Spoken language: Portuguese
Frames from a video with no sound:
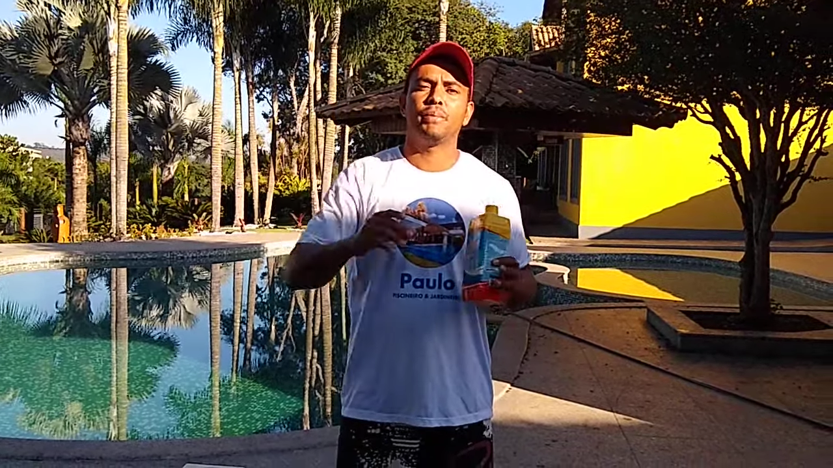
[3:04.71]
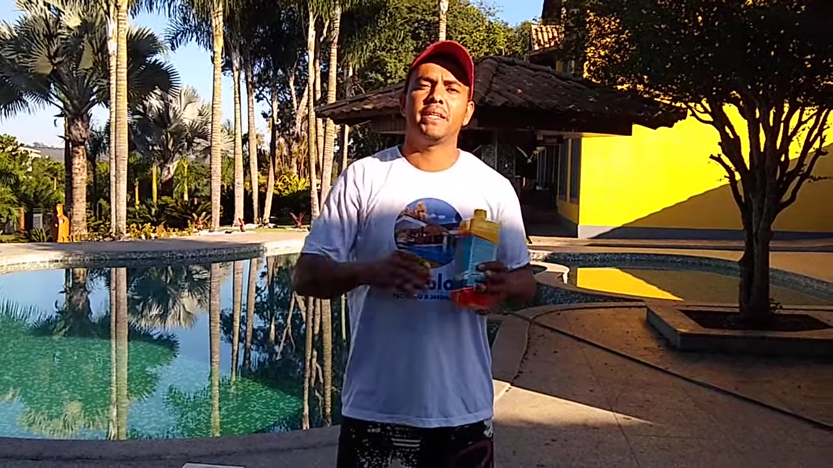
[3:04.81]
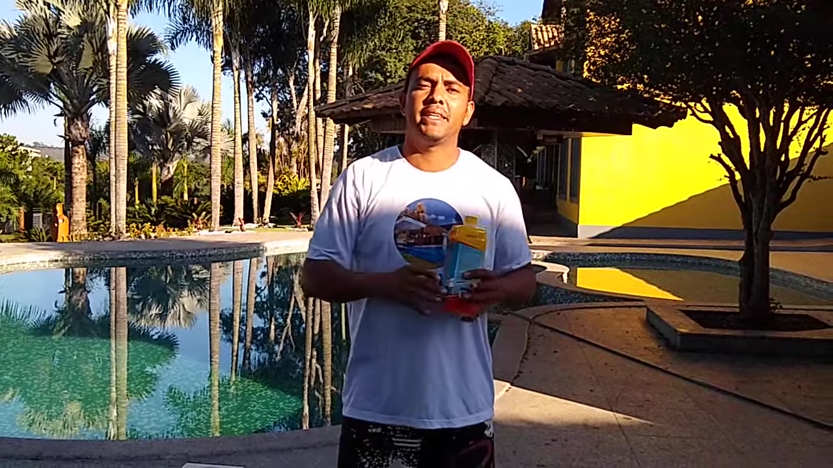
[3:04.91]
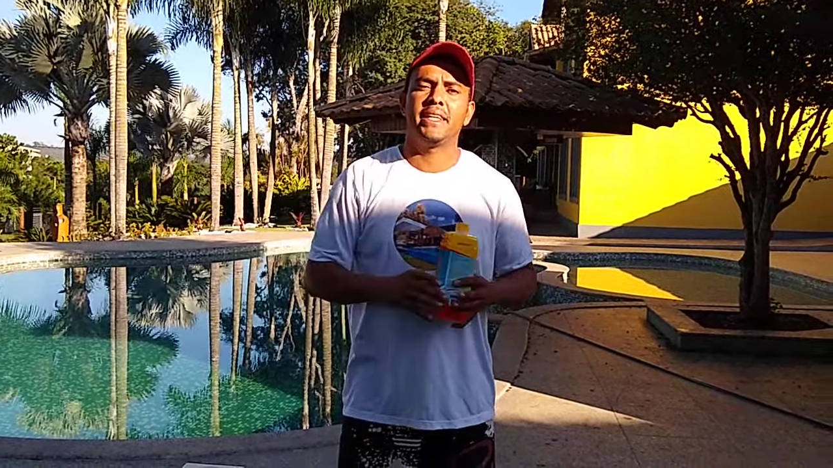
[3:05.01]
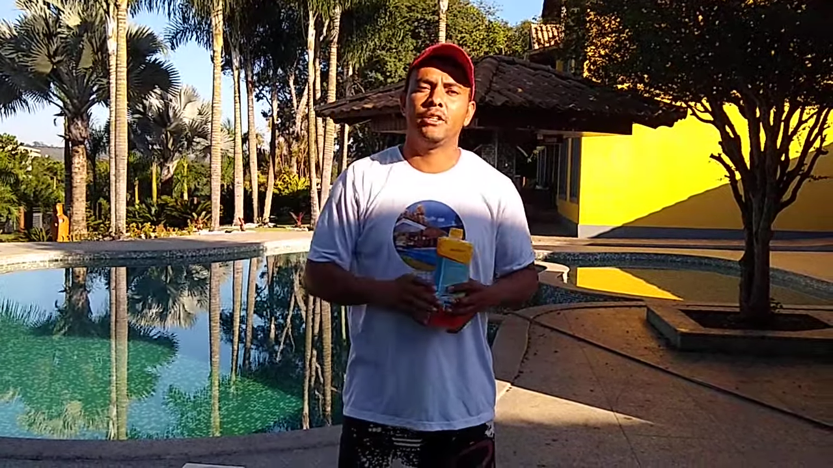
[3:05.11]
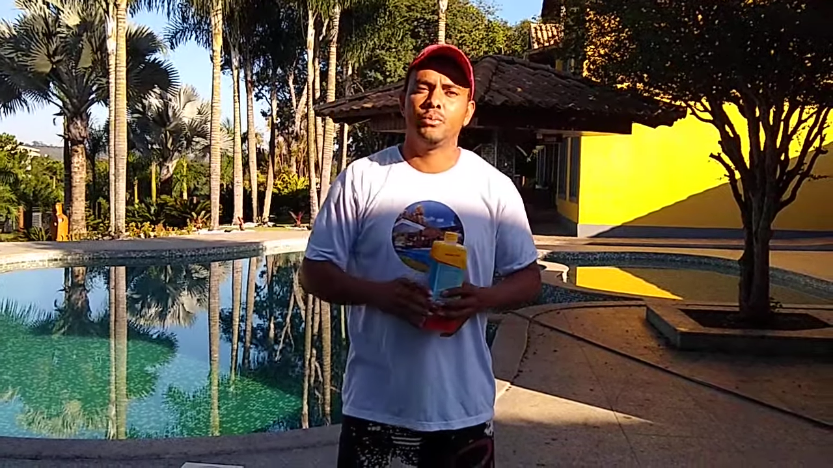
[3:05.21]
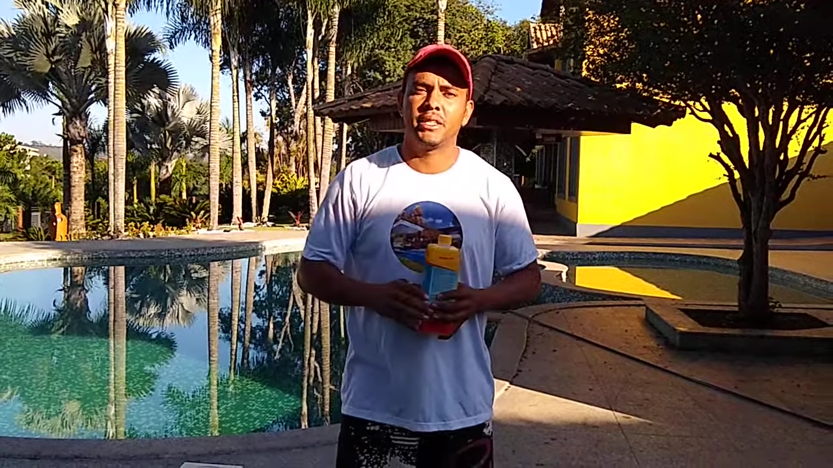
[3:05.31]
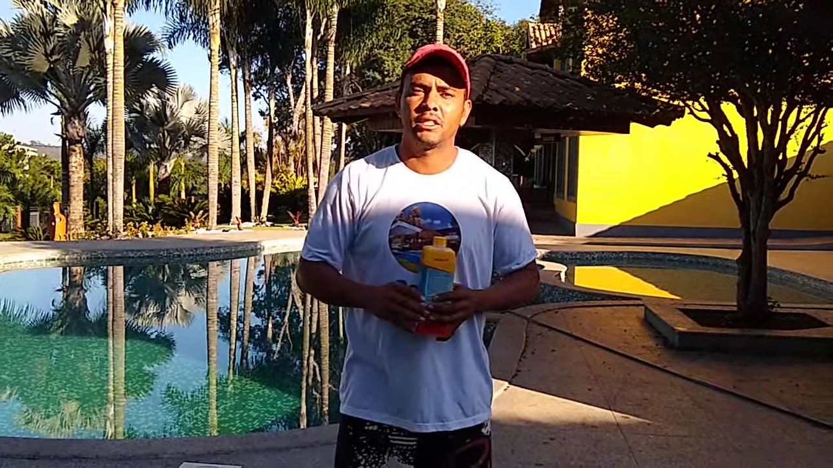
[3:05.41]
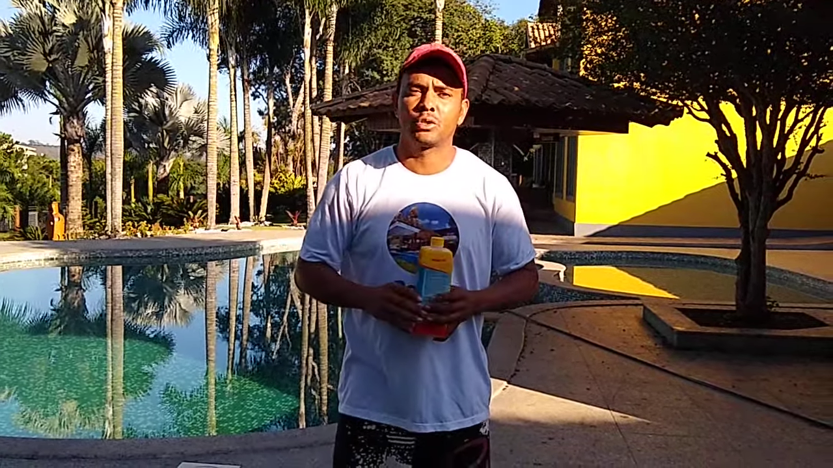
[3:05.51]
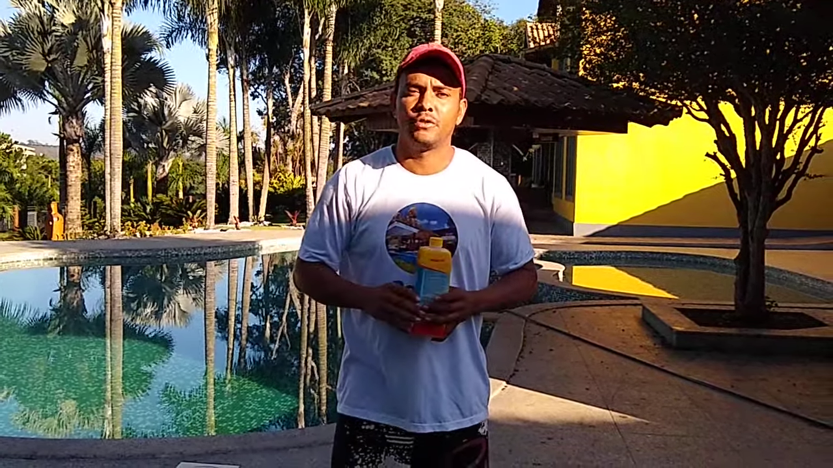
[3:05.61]
perder
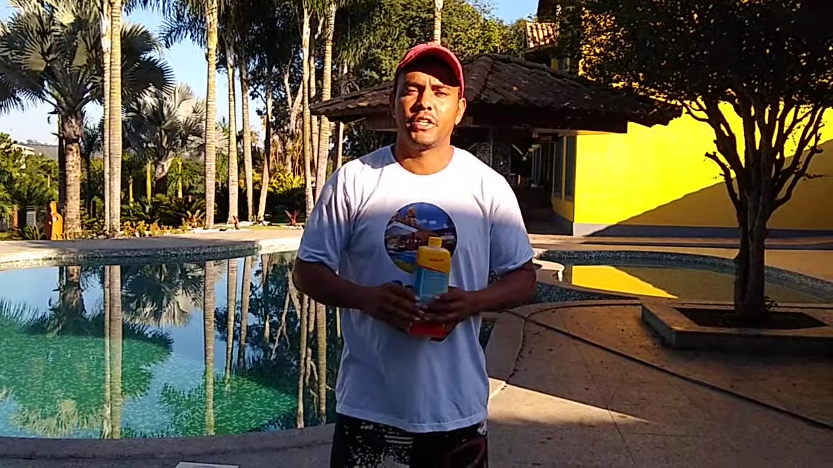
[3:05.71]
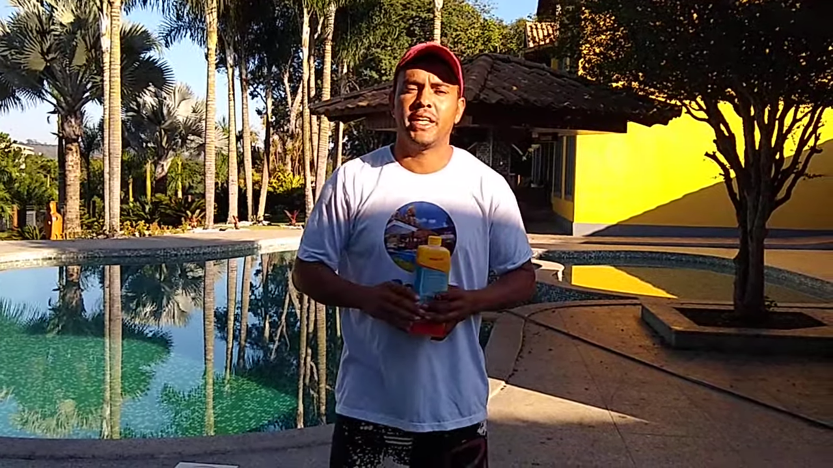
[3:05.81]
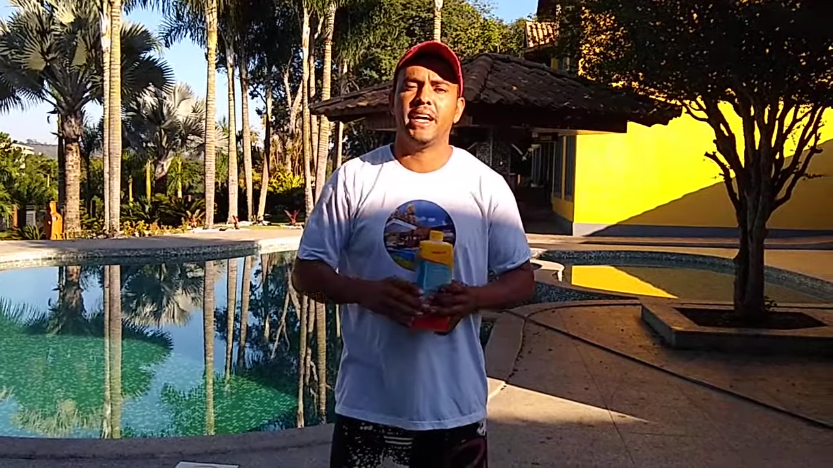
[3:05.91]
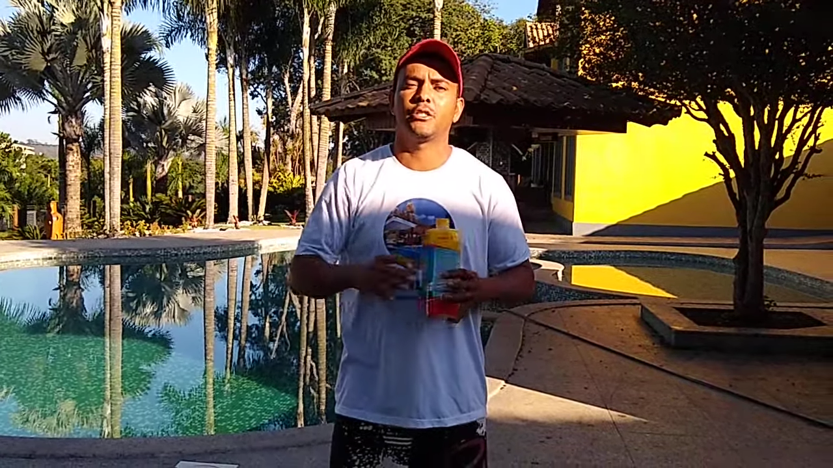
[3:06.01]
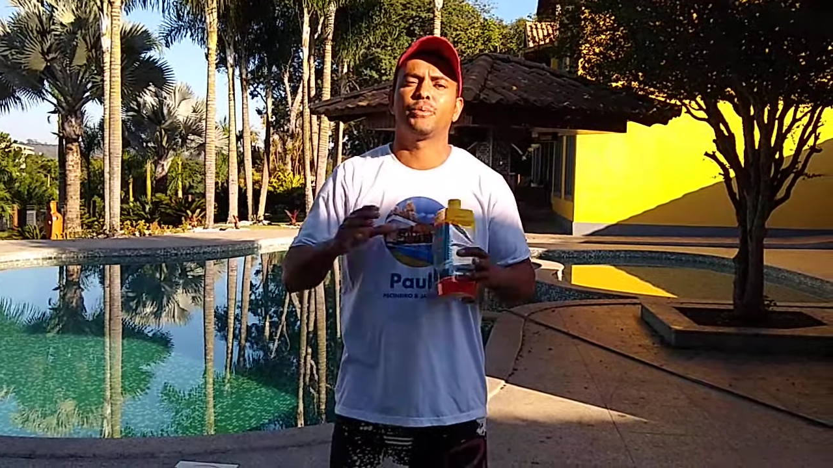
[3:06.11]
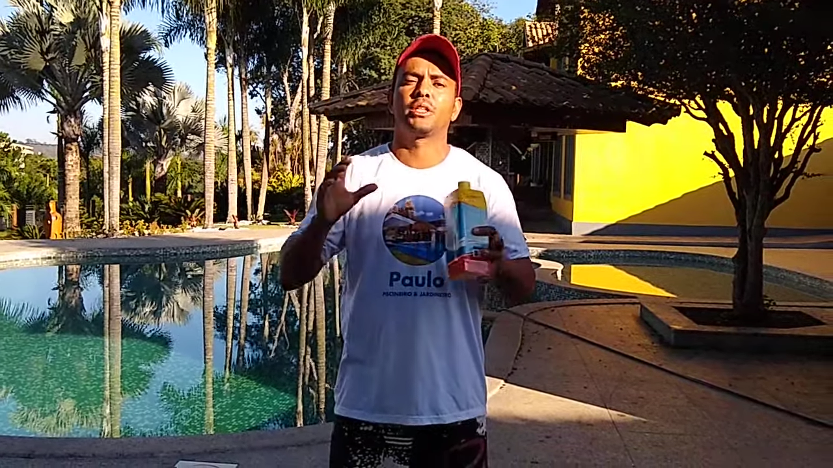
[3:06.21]
nenhuma das novidades,